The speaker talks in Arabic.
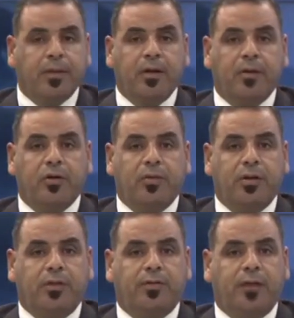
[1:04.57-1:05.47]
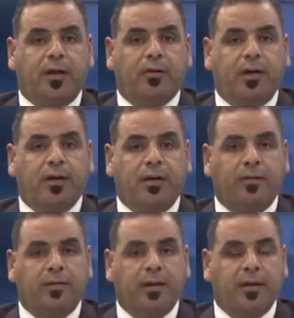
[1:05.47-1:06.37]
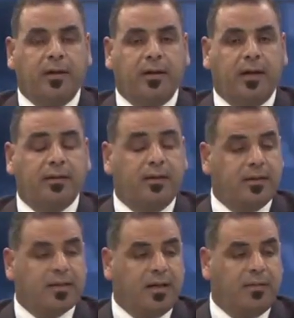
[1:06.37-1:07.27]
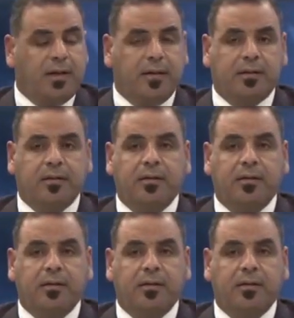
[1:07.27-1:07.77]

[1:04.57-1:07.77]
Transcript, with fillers: اليوم ارتفاع واضح في آه، عدد الإصابات